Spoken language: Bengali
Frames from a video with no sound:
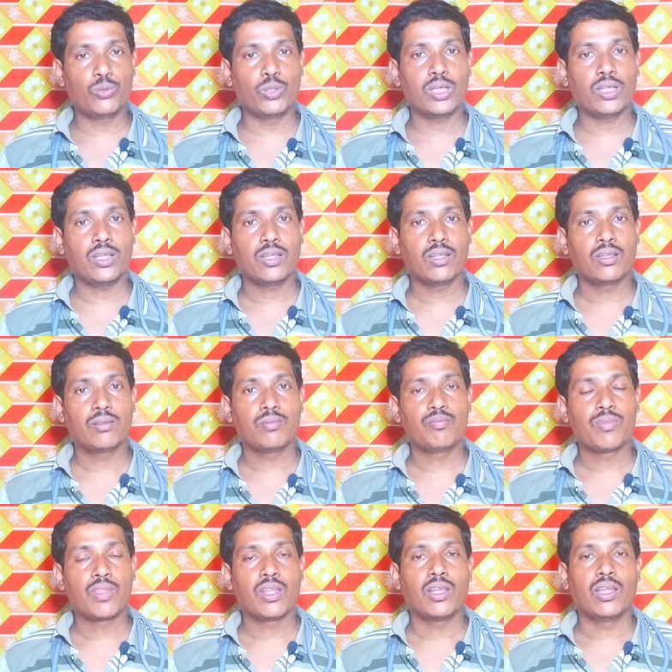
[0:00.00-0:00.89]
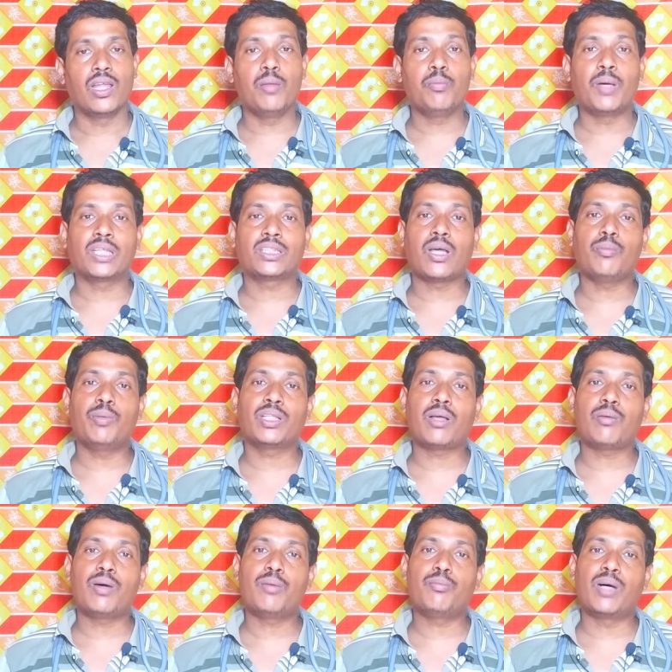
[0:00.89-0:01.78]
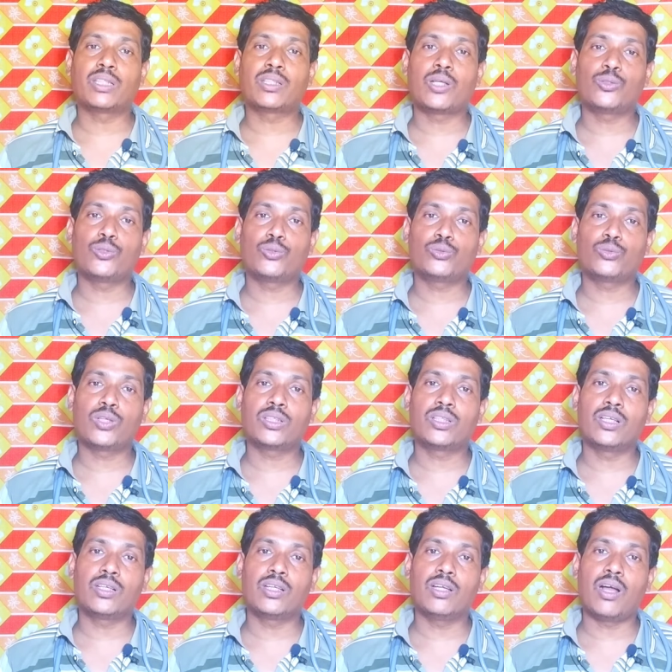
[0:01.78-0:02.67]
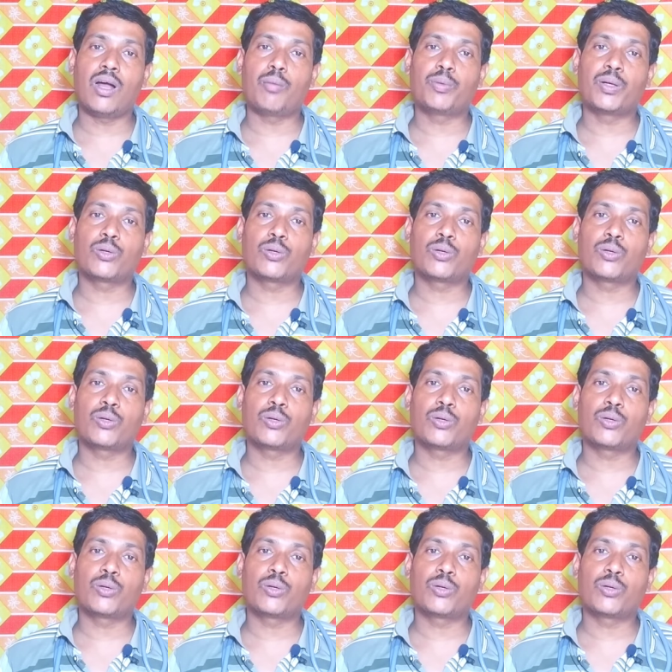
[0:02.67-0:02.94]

সেবন করে এই মাথা ব্যথা বা মাথা যন্ত্রণা থেকে